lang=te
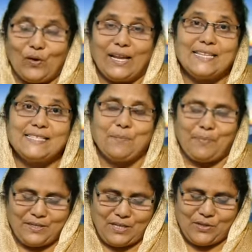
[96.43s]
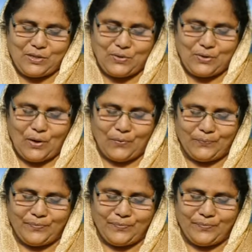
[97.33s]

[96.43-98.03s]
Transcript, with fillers: ఉల్లసింపచేసి ఉన్నావు